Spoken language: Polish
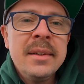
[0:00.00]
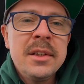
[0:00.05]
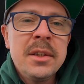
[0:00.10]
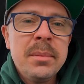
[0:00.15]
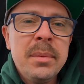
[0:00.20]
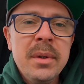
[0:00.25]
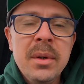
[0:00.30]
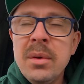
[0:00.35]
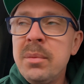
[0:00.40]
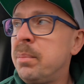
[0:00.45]

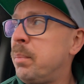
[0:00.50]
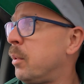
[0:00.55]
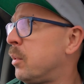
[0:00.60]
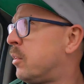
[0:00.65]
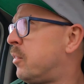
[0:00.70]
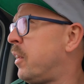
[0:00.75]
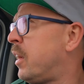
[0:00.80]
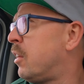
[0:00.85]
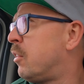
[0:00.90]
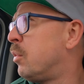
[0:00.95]
żeby on
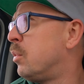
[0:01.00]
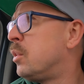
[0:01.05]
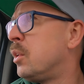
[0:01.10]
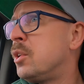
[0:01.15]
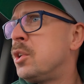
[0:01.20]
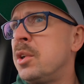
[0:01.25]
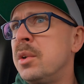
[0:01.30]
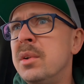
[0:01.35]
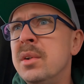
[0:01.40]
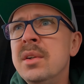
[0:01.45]
potwierdził
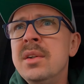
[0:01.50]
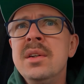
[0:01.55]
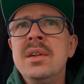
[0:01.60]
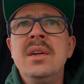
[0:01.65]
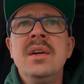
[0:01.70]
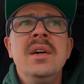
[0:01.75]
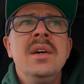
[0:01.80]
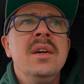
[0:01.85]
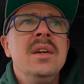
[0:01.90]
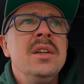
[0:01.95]
to, czy,
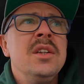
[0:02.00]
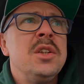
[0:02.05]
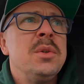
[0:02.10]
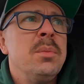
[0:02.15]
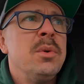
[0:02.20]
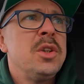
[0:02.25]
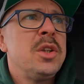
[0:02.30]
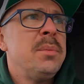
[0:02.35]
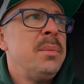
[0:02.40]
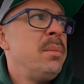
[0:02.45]
czy
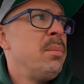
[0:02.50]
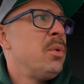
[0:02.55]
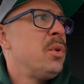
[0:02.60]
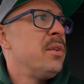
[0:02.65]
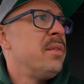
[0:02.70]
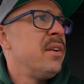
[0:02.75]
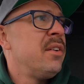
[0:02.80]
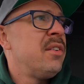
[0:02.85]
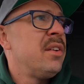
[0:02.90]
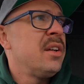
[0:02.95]
możemy
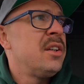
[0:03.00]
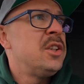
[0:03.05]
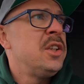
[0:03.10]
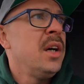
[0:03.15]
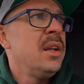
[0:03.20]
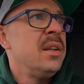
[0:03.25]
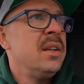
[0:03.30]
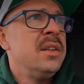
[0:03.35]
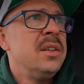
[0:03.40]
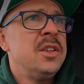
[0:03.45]
budować tak
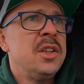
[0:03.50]
ściany,